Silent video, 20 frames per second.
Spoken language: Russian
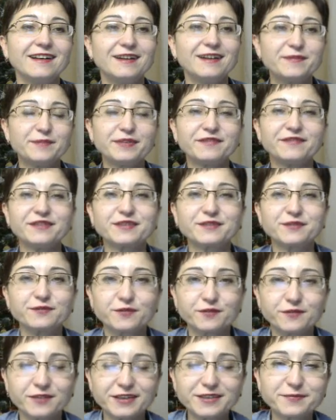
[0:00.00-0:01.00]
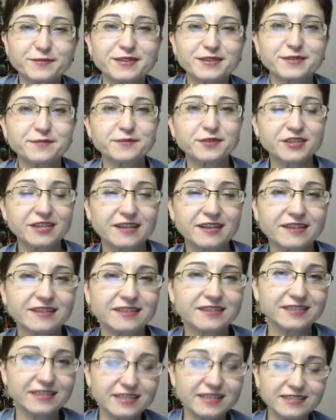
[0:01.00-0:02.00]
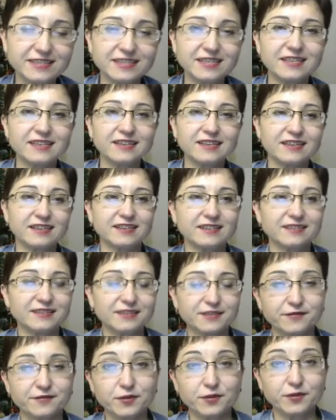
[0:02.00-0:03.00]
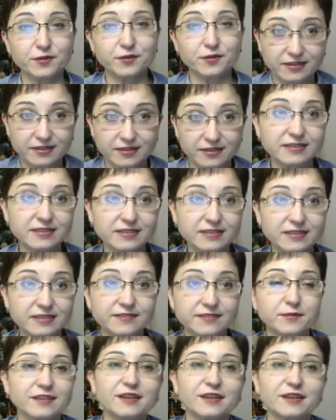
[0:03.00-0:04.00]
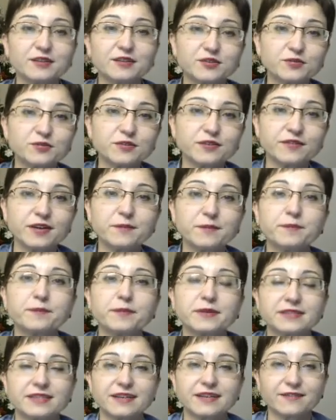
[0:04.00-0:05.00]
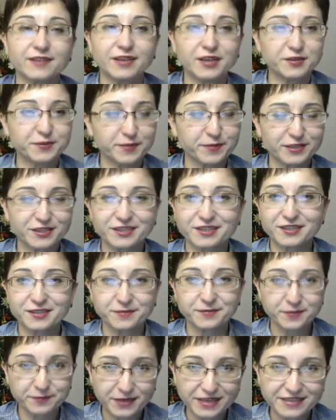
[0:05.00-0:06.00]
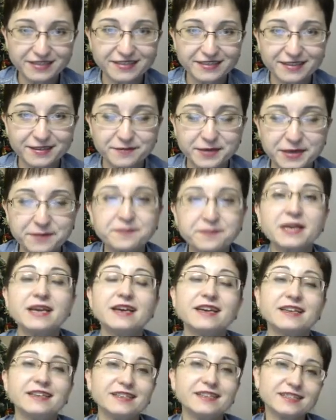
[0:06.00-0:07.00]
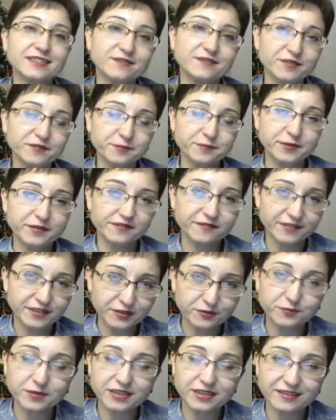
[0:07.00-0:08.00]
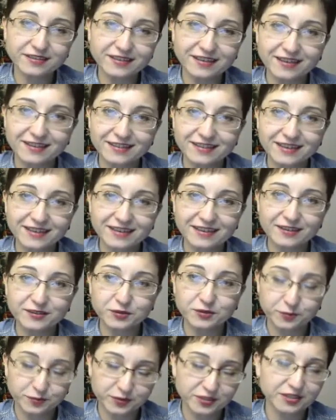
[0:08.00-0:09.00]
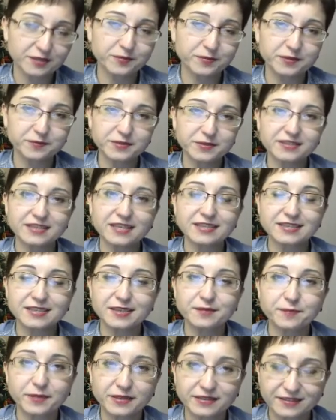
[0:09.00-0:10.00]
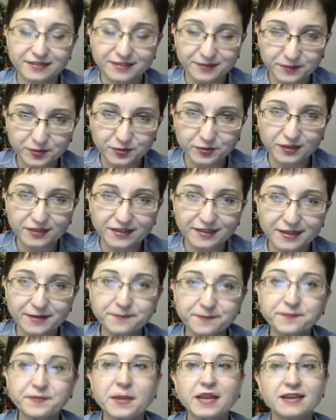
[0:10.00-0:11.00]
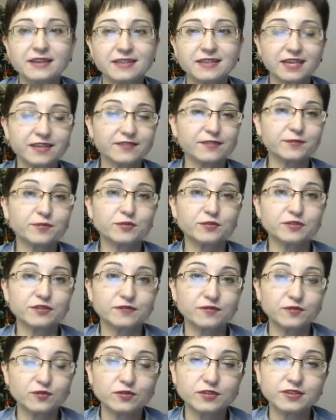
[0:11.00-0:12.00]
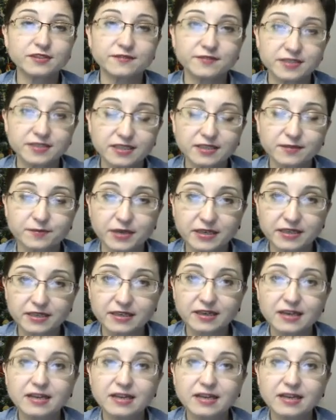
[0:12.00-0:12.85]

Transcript: Приветствую вас, мои замечательные зрители, а, на своем канале. С вами Наталья Жукова. Поздравляю с прошедшими праздниками. Если вы впервые у меня на канале, кнопочка подписаться под этим роликом. Так вы будете в курсе всех моих